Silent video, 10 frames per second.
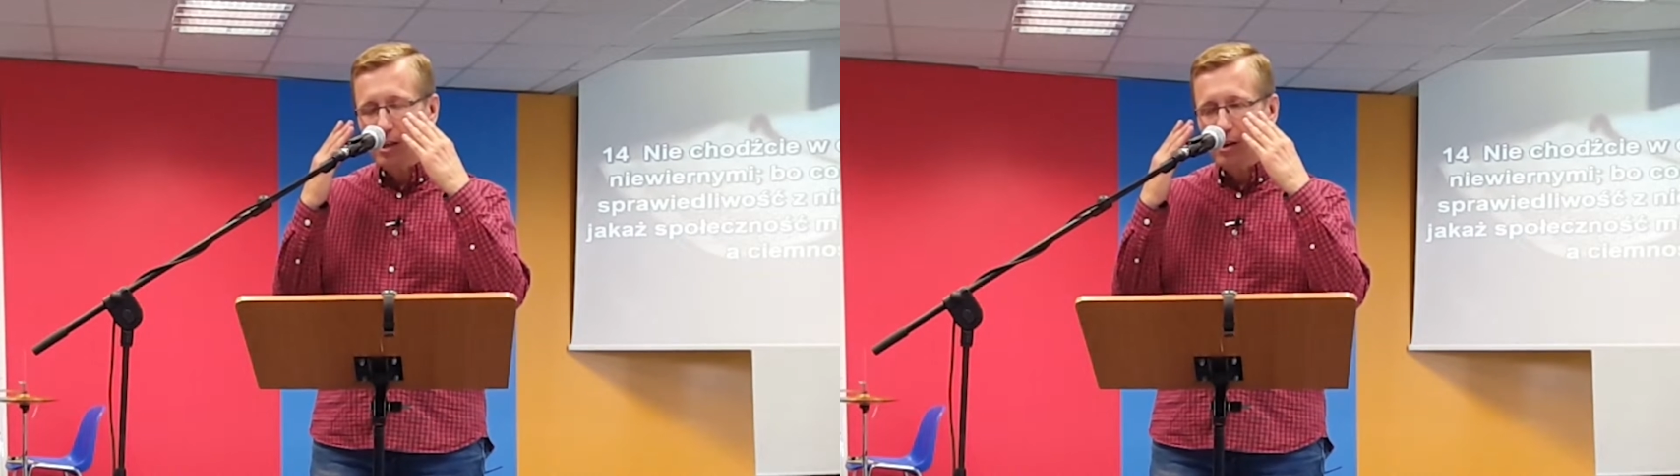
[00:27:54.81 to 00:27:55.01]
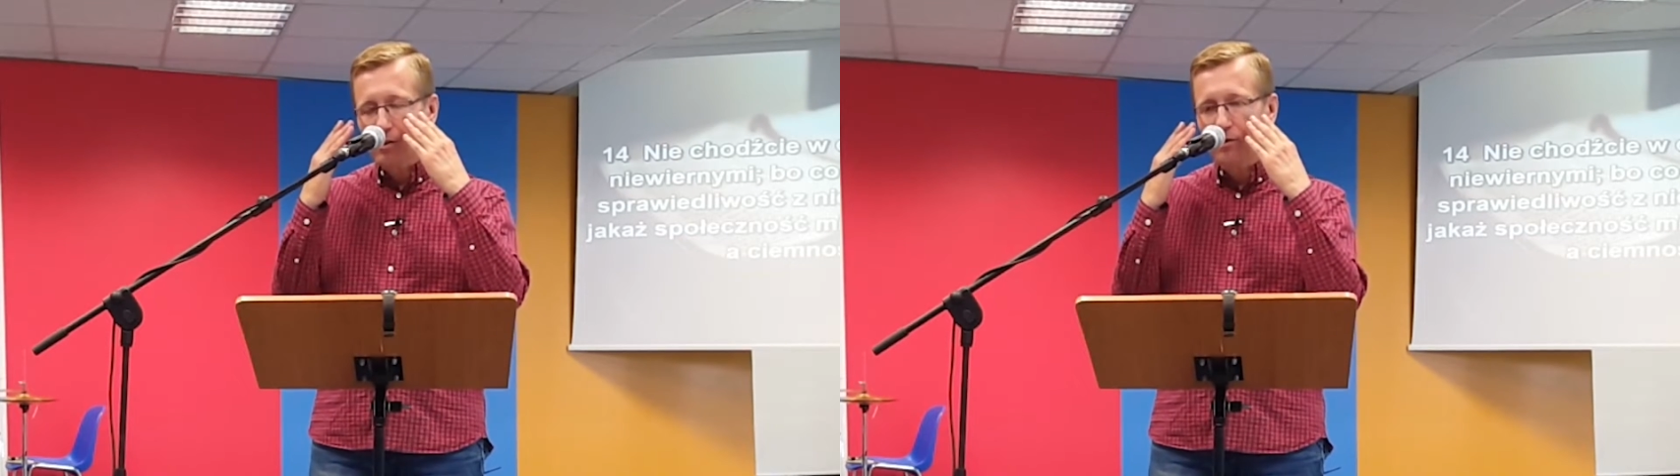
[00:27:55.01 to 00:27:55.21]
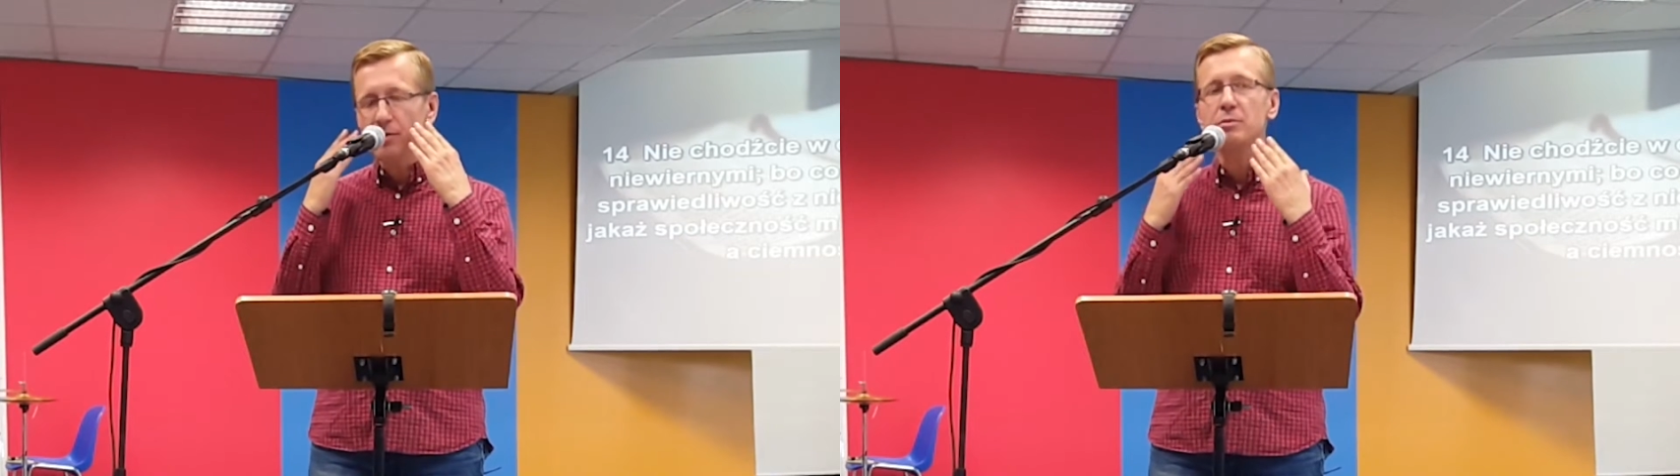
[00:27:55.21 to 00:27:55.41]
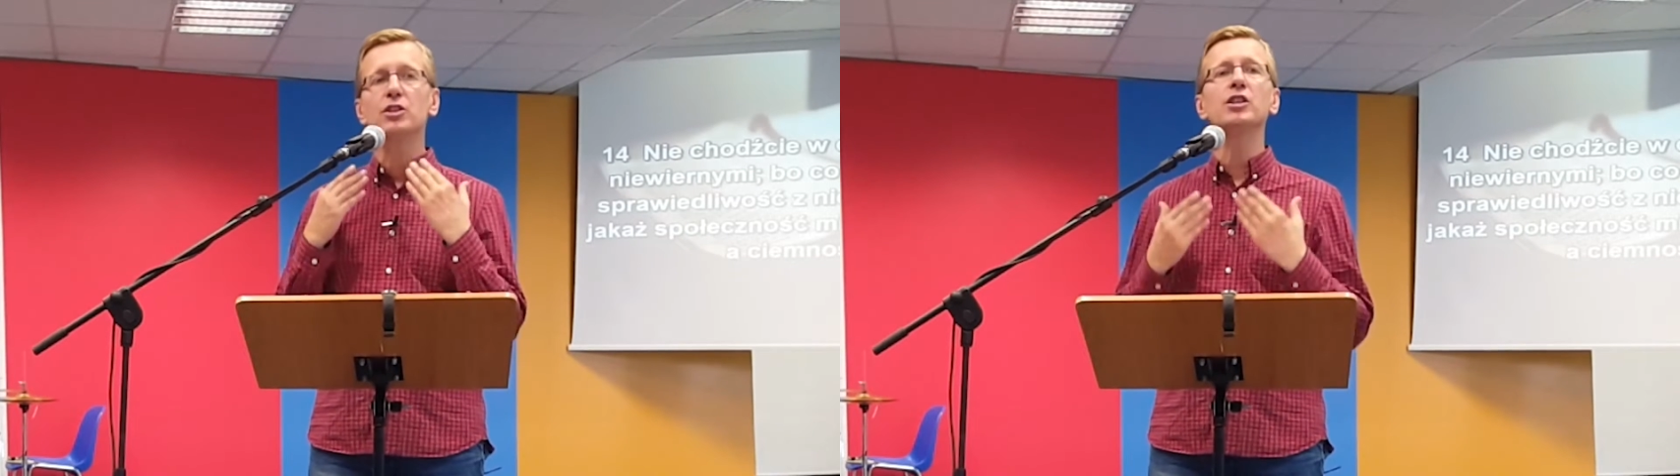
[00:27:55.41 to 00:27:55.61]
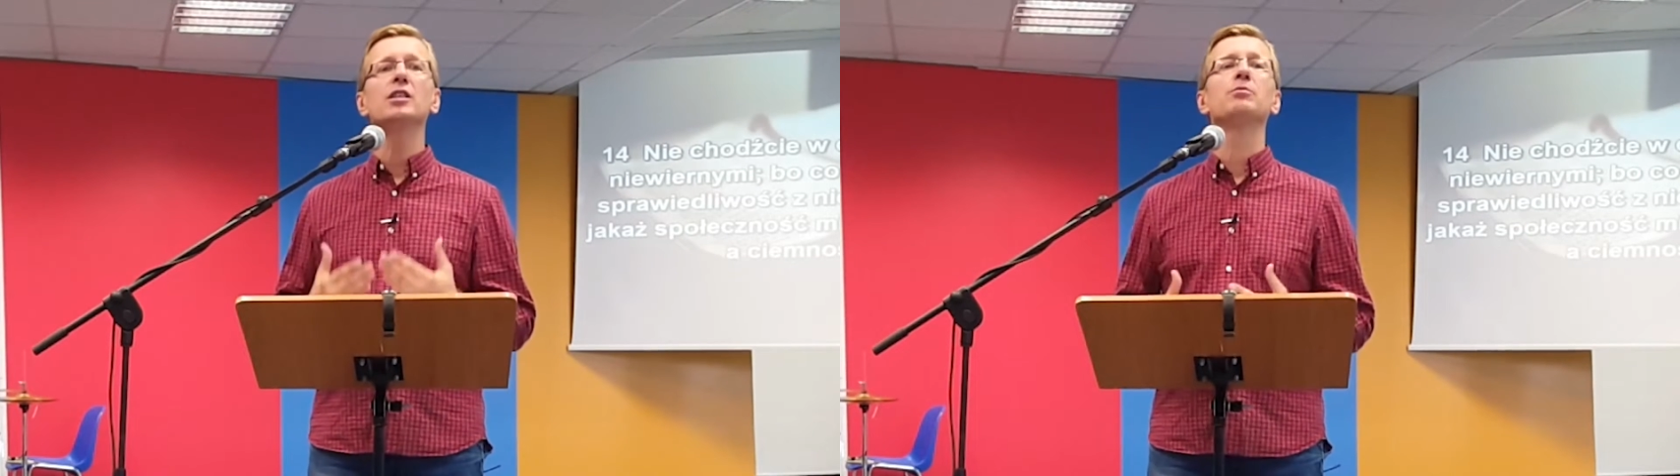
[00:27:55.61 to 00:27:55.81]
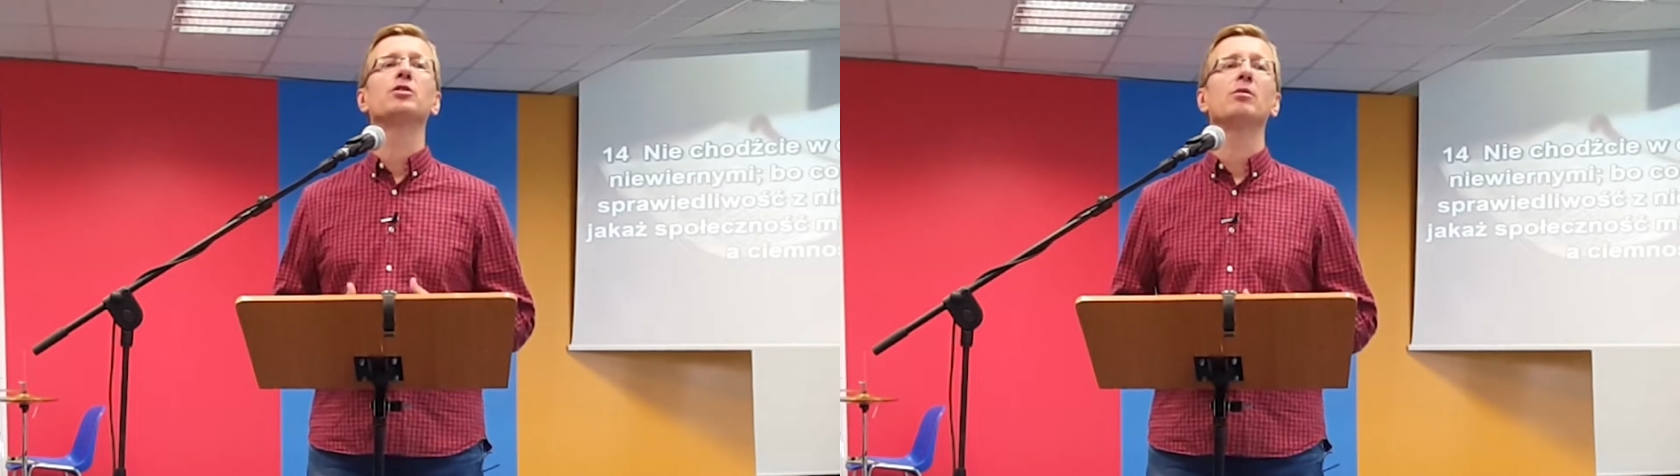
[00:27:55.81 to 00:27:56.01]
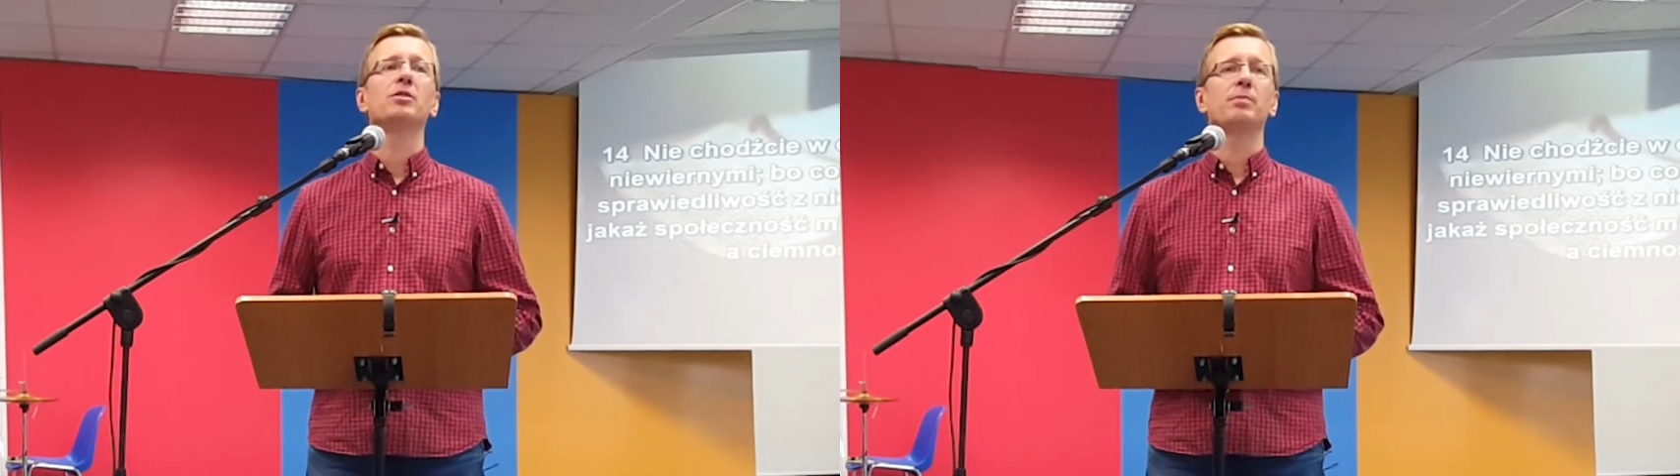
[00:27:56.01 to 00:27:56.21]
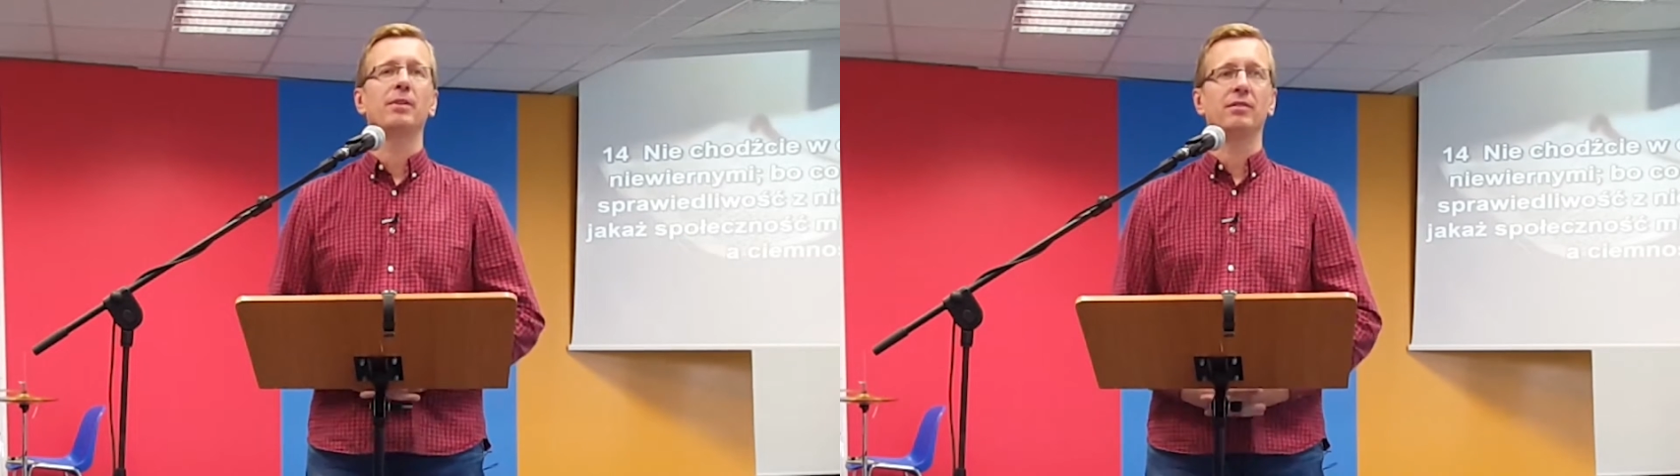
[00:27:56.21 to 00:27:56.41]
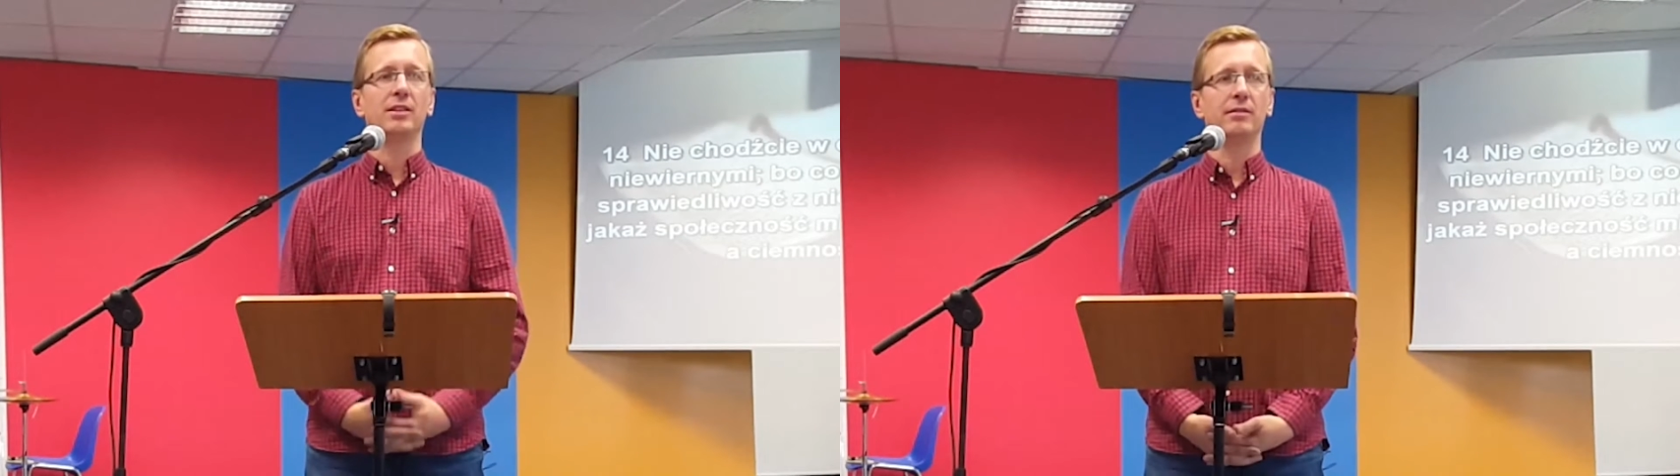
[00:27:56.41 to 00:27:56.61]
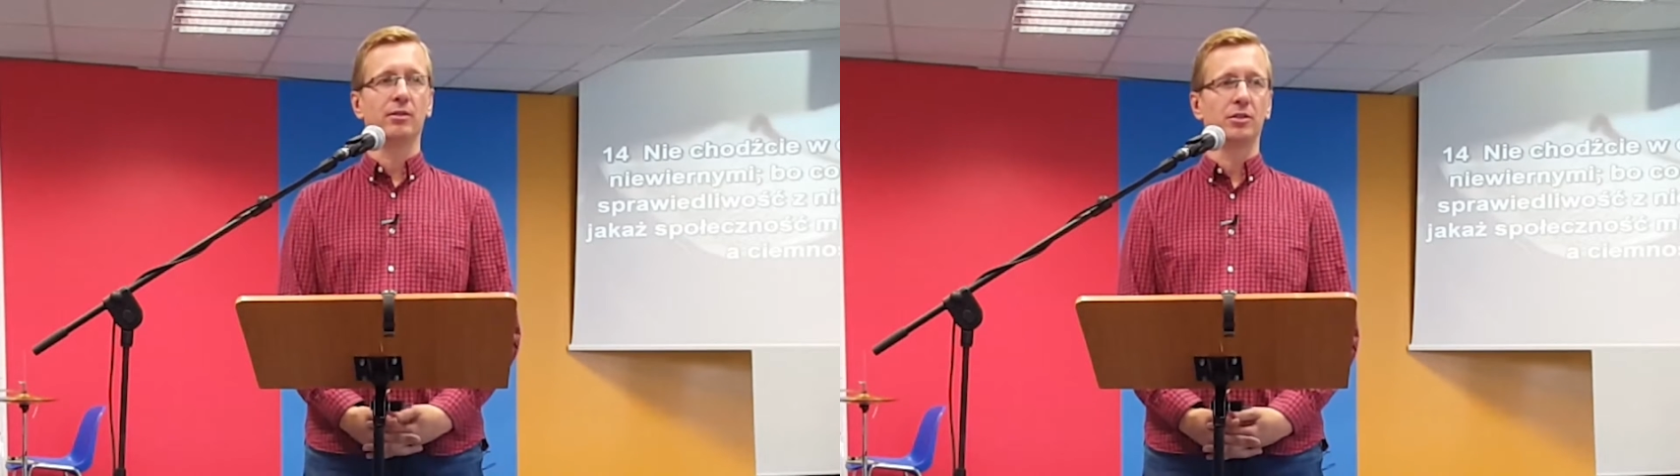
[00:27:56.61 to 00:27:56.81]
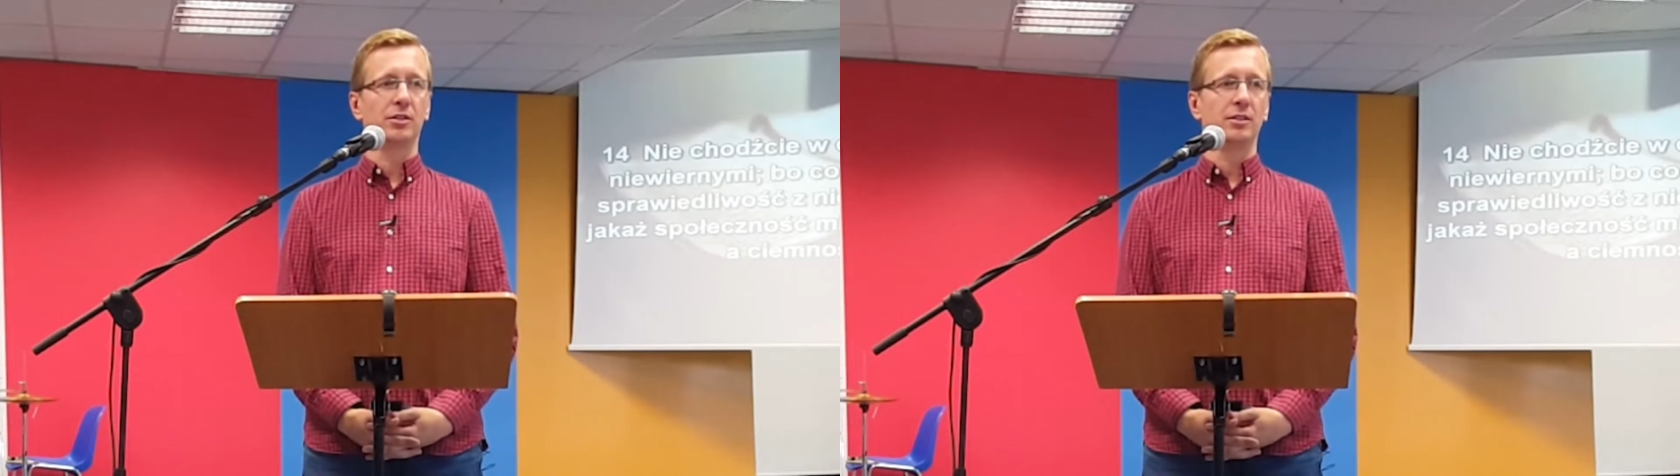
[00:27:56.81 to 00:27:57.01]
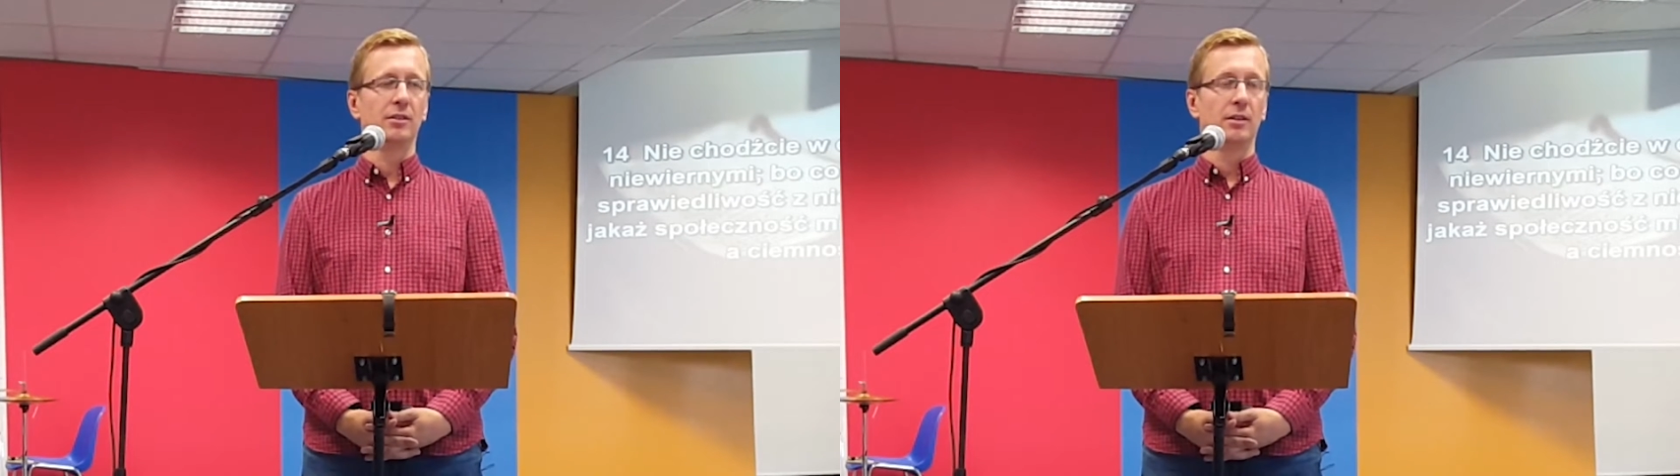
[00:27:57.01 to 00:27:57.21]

wymierzeniem sobie sprawiedliwości,